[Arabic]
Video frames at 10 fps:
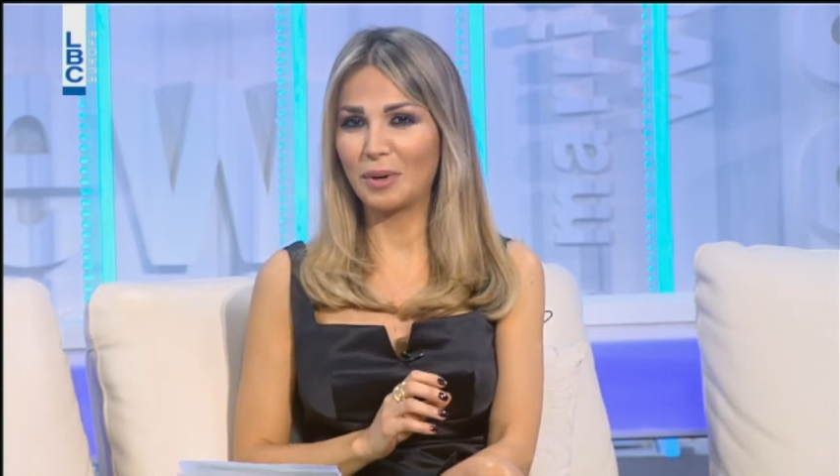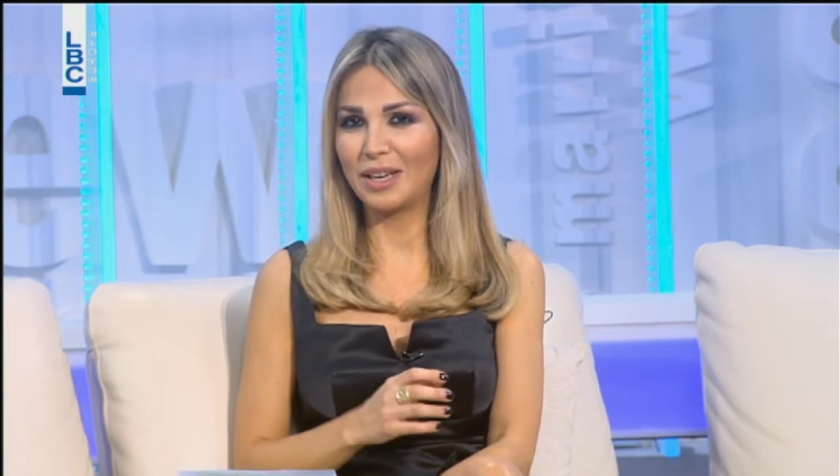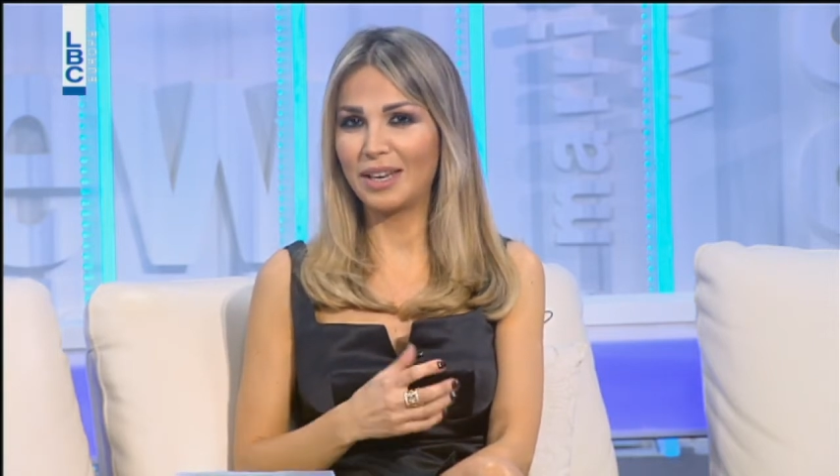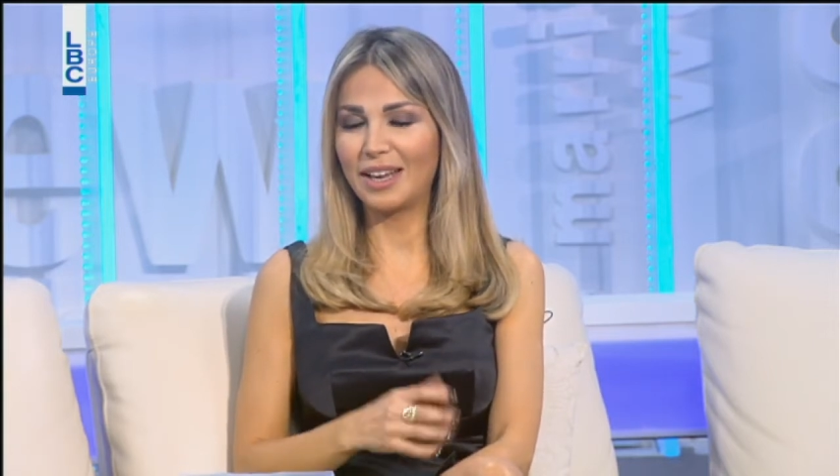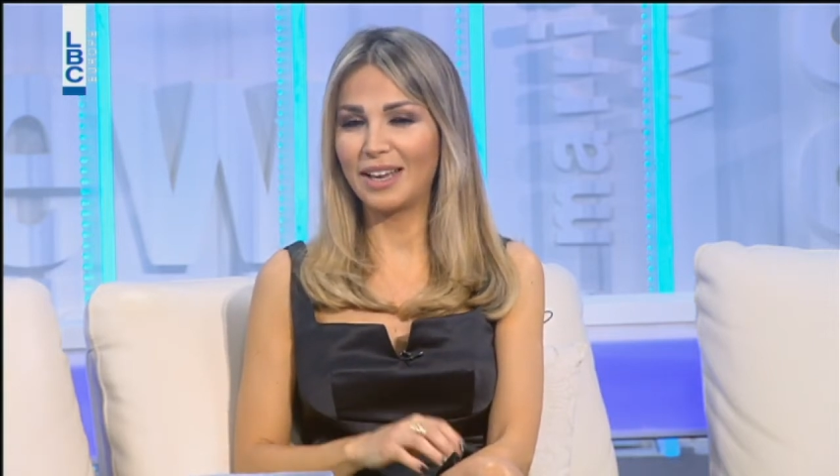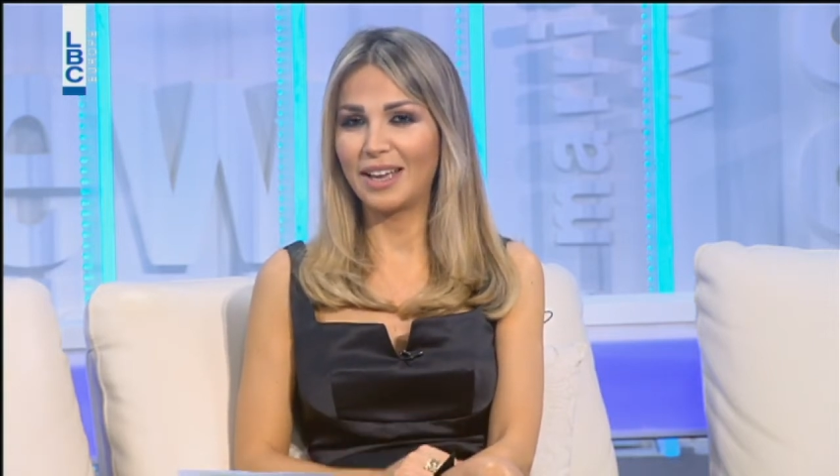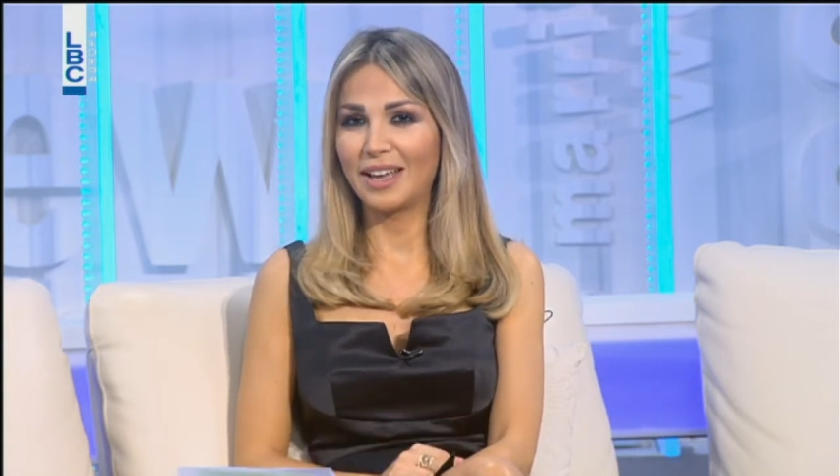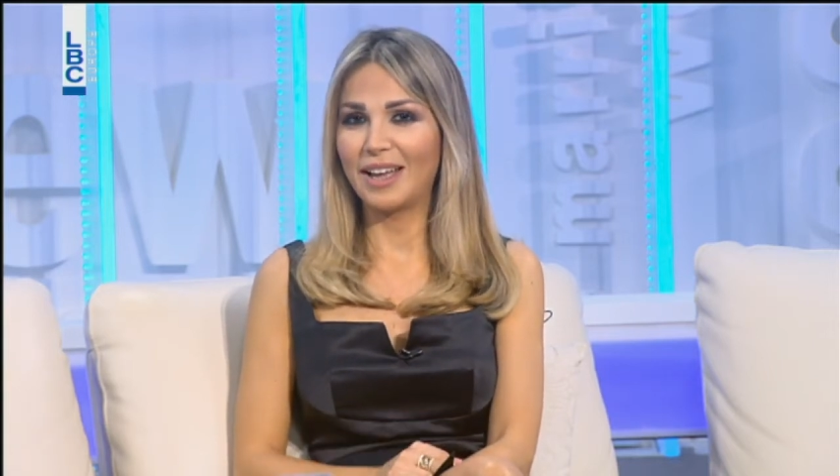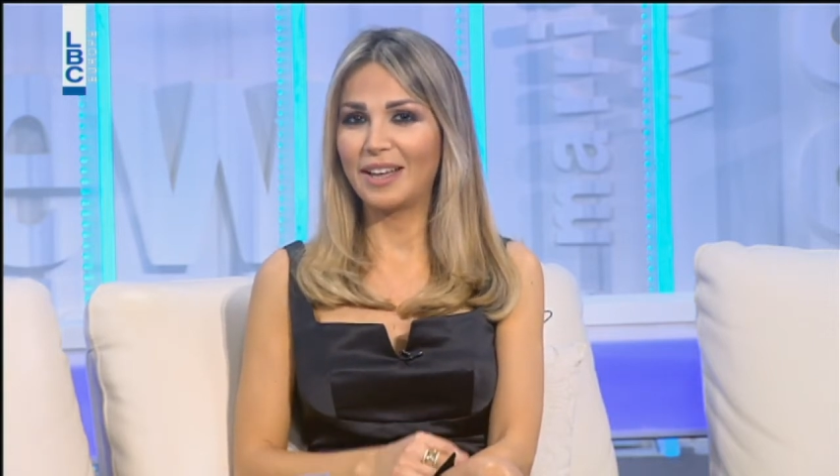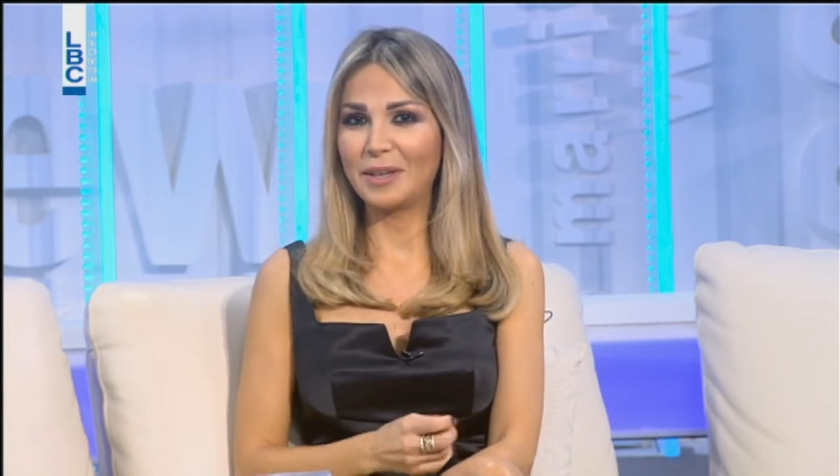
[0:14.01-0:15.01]
هن
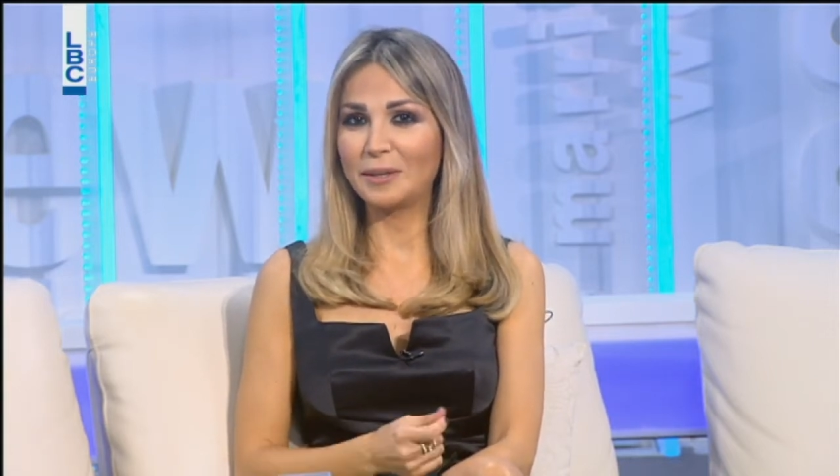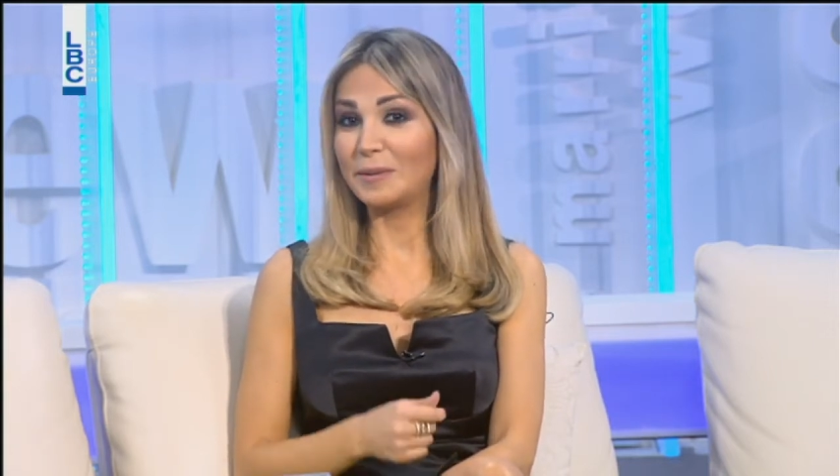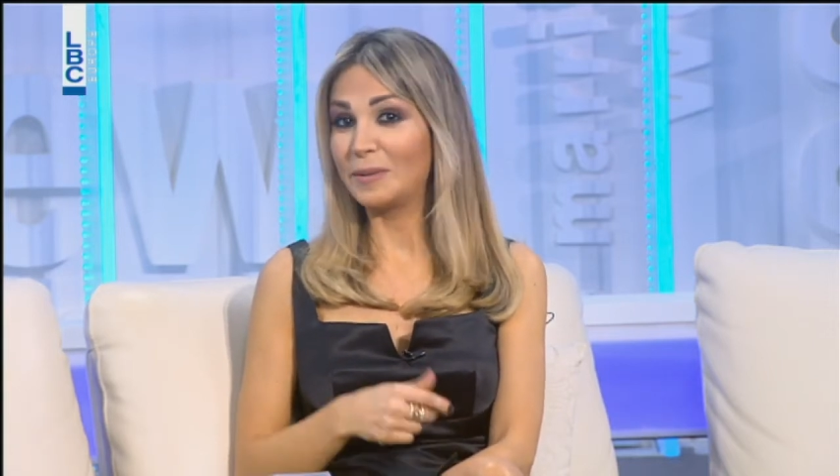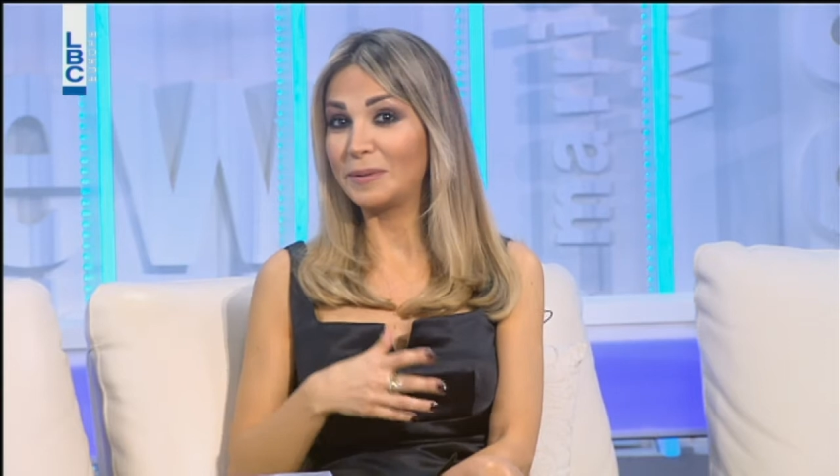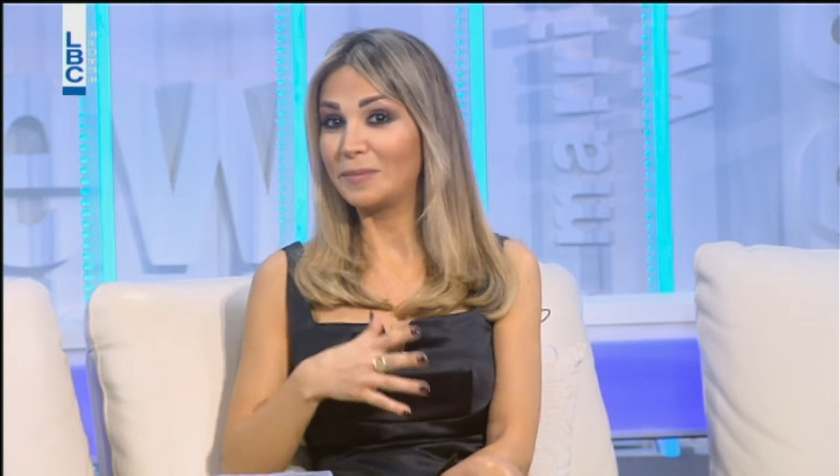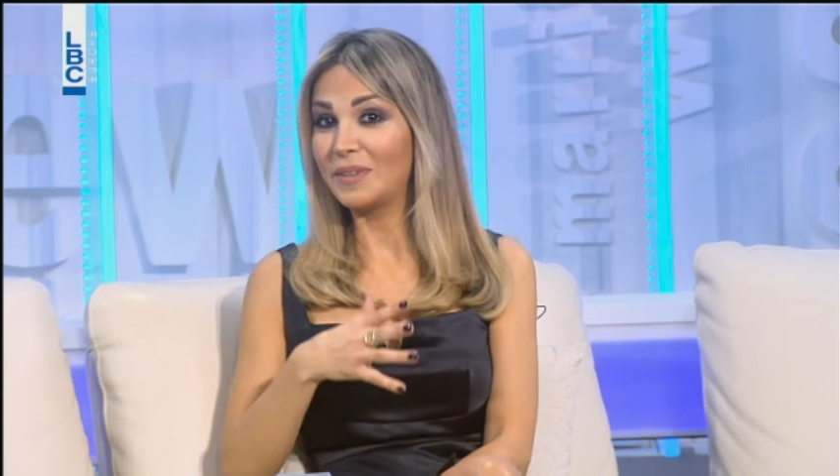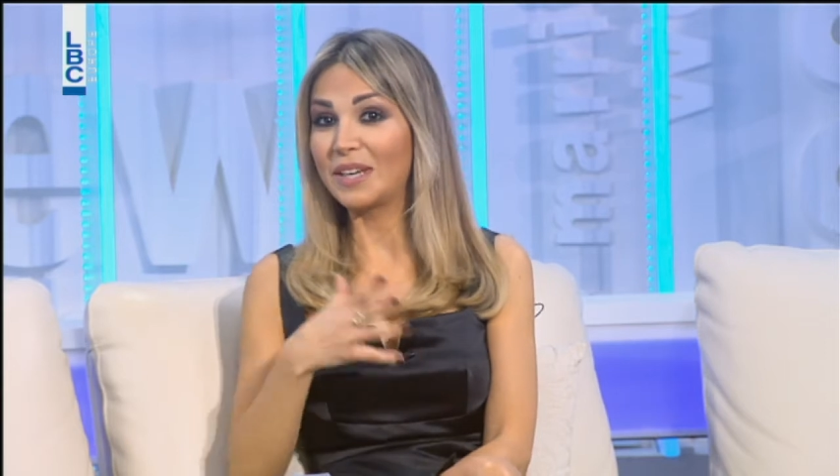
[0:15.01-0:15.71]
آه،